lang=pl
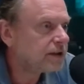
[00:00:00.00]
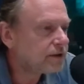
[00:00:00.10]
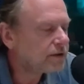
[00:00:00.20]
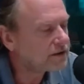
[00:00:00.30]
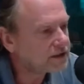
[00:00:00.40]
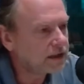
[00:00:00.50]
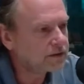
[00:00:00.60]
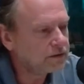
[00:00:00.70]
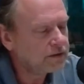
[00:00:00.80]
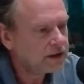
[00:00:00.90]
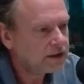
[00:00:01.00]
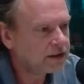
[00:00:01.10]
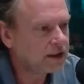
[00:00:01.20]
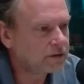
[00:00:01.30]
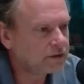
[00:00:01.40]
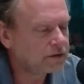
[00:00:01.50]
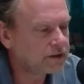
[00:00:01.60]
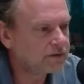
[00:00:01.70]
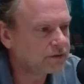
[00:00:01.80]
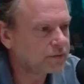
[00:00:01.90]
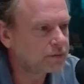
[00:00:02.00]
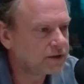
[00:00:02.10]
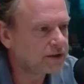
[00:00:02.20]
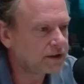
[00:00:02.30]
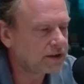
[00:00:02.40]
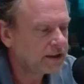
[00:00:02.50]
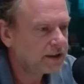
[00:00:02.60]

No i tak to, tak to troszkę wyszło, że te